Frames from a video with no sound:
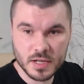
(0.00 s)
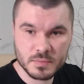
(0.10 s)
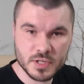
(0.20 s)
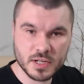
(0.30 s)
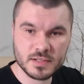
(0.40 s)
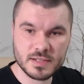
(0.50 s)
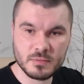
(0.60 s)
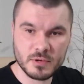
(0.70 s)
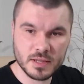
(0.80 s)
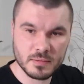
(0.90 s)

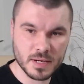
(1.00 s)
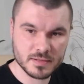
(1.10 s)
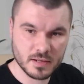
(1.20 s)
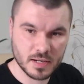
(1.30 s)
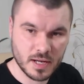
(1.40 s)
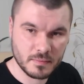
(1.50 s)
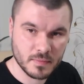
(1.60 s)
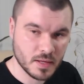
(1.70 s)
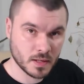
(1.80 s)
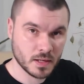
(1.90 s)
przykręcamy ładnie parasolkę.
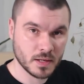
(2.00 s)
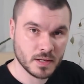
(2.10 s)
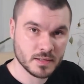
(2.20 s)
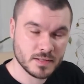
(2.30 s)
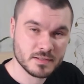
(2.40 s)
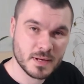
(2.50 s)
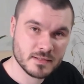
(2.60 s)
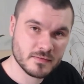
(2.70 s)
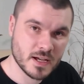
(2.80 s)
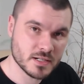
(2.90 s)
Co jest
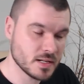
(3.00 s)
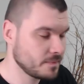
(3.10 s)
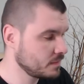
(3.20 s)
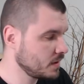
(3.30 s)
bardzo ważne,